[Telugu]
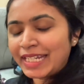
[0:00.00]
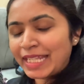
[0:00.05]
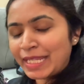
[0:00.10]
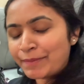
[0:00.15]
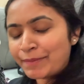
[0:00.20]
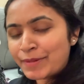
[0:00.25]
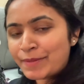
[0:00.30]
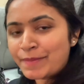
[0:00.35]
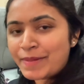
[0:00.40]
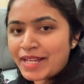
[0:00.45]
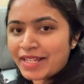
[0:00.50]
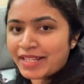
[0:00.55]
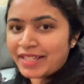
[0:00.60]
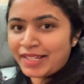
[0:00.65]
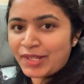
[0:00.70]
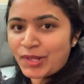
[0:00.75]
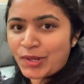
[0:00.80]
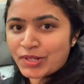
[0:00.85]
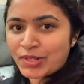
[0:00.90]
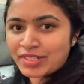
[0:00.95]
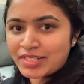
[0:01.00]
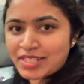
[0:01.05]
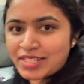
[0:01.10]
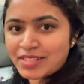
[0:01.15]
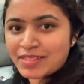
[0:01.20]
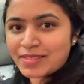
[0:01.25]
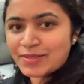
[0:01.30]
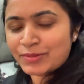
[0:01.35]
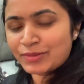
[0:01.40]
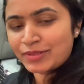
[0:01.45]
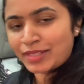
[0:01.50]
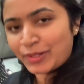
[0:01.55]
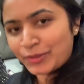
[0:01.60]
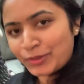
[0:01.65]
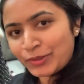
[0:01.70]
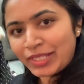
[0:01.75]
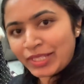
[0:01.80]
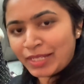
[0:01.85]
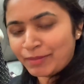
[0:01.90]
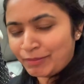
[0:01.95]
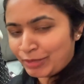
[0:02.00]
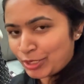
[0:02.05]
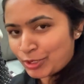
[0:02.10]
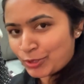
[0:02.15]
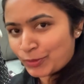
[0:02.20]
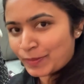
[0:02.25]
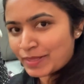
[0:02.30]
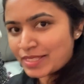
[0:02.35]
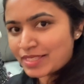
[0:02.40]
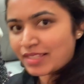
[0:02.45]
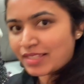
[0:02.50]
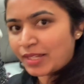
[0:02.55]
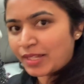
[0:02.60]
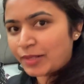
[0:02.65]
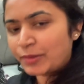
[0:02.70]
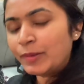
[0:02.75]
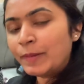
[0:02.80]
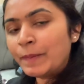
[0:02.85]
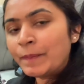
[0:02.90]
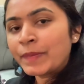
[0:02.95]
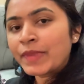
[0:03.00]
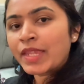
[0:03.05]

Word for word: డైపర్ బ్యాగ్ ఎలా ఆర్గనైజ్ చేసుకున్నానో నేను మీకు చూపిస్తాను